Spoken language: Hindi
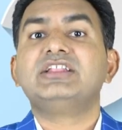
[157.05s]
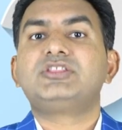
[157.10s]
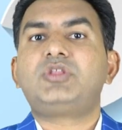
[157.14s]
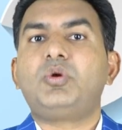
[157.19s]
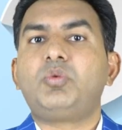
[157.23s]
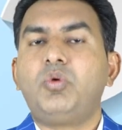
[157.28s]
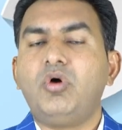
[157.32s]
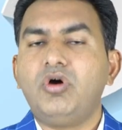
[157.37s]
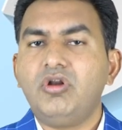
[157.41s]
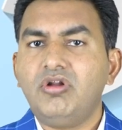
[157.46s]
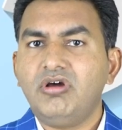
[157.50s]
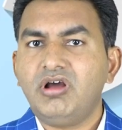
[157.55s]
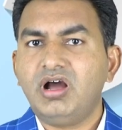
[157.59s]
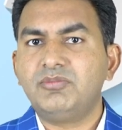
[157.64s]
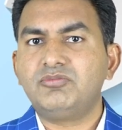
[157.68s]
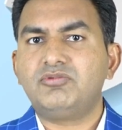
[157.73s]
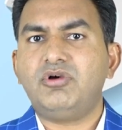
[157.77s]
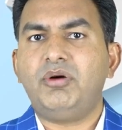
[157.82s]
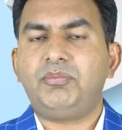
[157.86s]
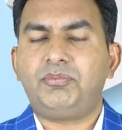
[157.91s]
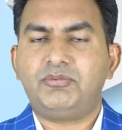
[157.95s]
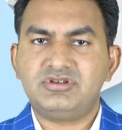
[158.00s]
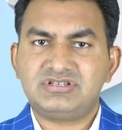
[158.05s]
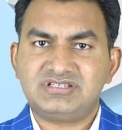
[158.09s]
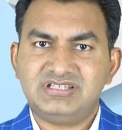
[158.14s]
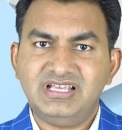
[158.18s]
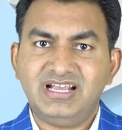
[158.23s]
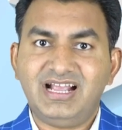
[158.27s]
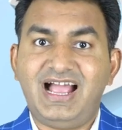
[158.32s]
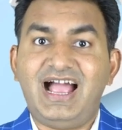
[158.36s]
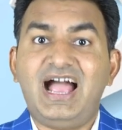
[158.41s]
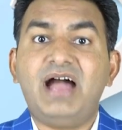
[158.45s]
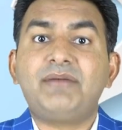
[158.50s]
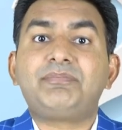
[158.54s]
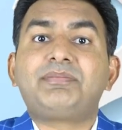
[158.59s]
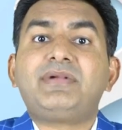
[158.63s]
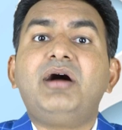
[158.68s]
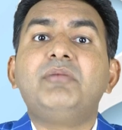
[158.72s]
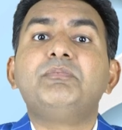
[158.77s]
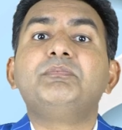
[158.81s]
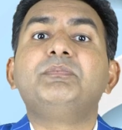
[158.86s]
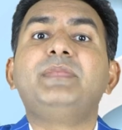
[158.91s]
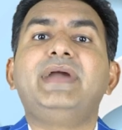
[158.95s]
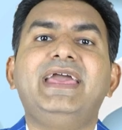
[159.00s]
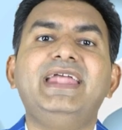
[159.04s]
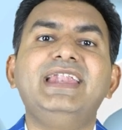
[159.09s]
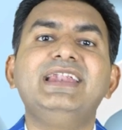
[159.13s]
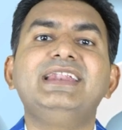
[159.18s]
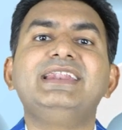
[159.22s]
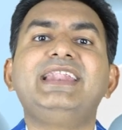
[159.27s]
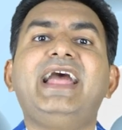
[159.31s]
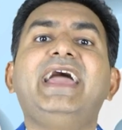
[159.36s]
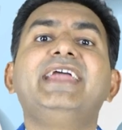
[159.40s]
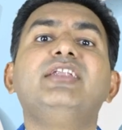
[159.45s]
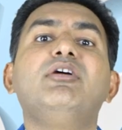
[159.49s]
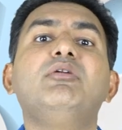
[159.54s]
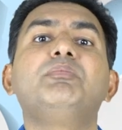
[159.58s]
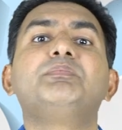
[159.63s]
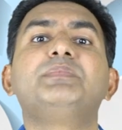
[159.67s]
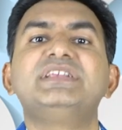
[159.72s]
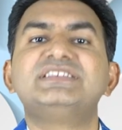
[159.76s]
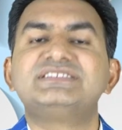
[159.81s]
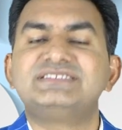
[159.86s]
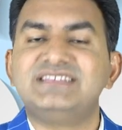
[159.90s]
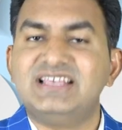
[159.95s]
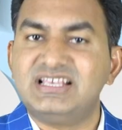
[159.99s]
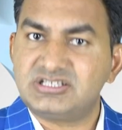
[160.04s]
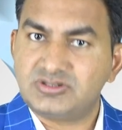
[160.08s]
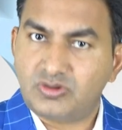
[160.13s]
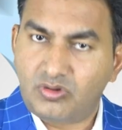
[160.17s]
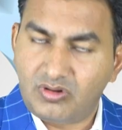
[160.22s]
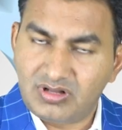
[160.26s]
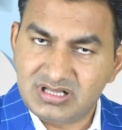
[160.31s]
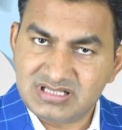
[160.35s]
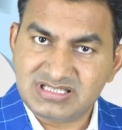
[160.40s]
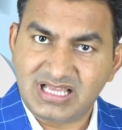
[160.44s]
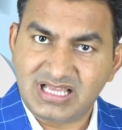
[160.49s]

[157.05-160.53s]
तो वो लोग हमको पूछते हैं कि आपका मेन लाइन ऑफ बिजनेस कौन